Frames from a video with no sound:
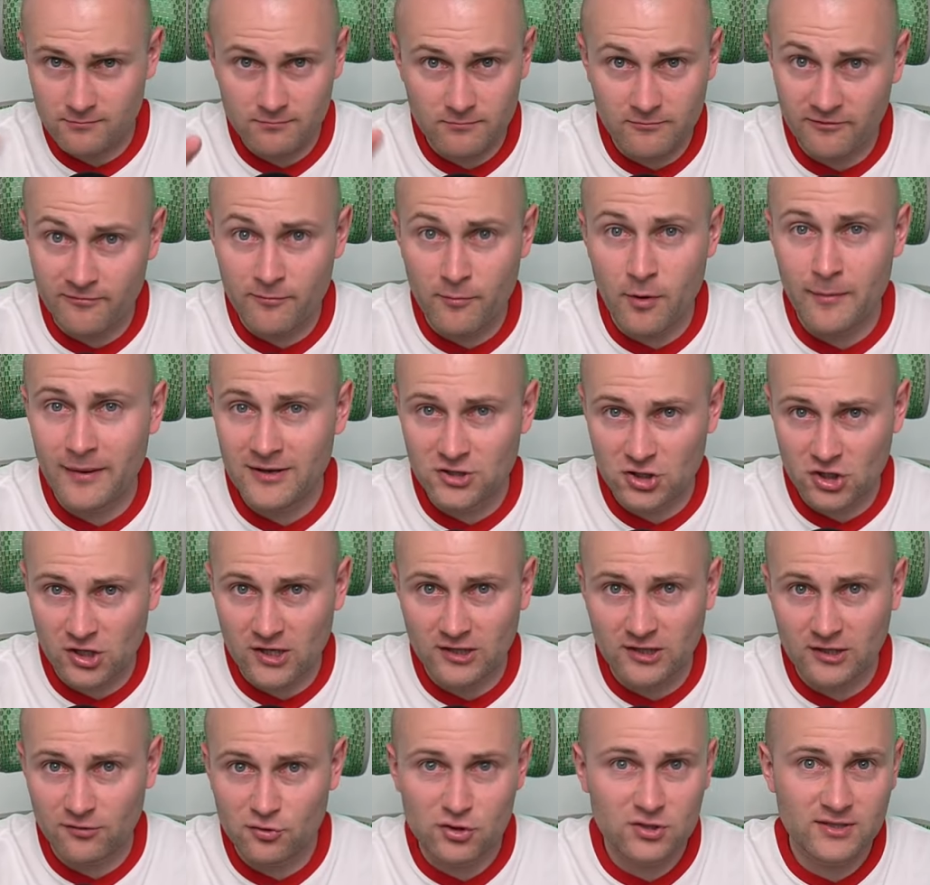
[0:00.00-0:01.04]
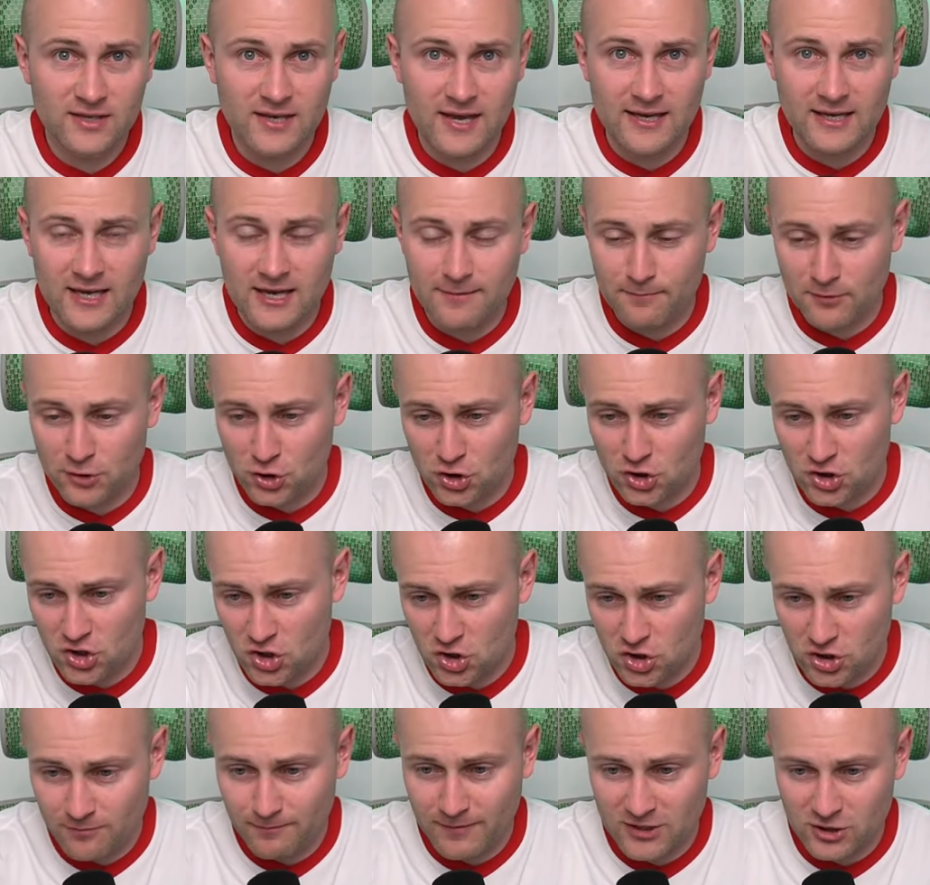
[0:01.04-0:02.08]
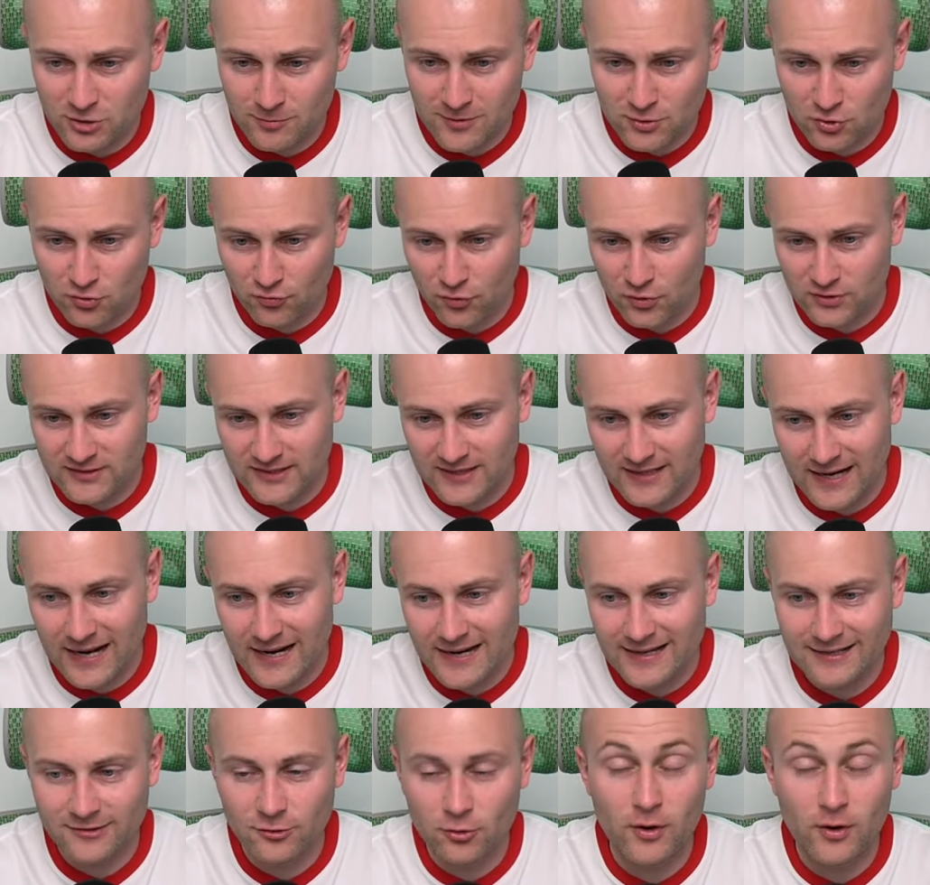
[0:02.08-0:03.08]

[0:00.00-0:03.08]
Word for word: w momencie, kiedy wszystkie ekipy 35 meczów rozegranych,